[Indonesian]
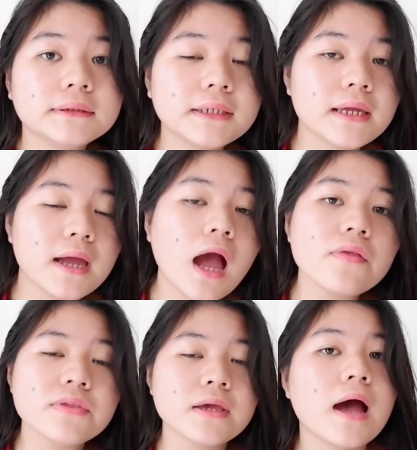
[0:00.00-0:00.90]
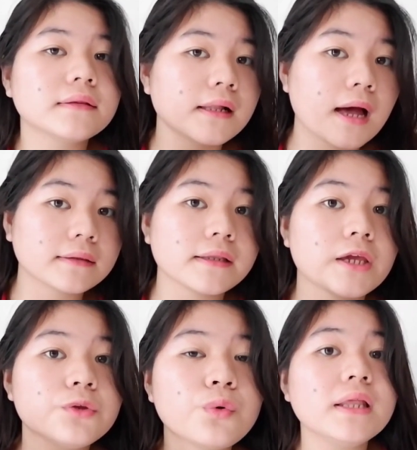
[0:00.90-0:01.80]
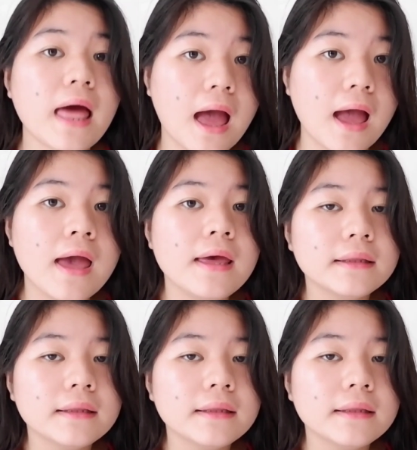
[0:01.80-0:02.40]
sehingga si gatal-gatalnya itu hilang